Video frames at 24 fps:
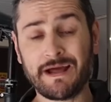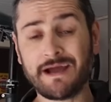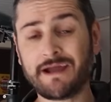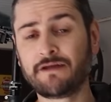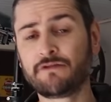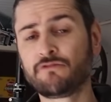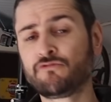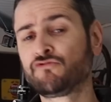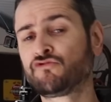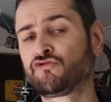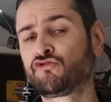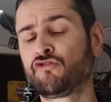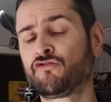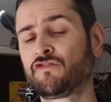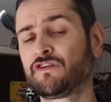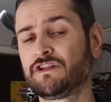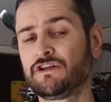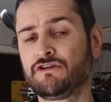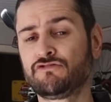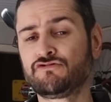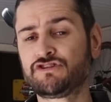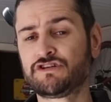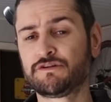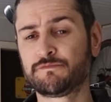para que não sofra
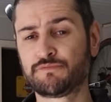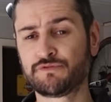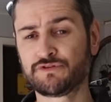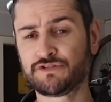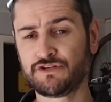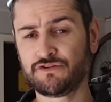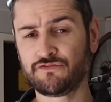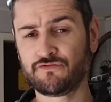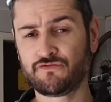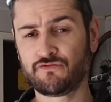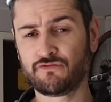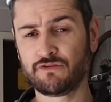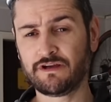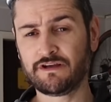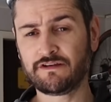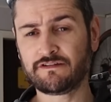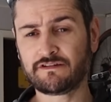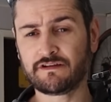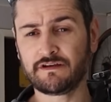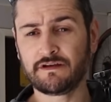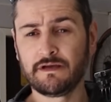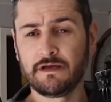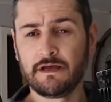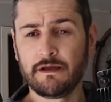nenhum tipo de
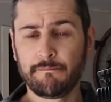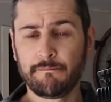influência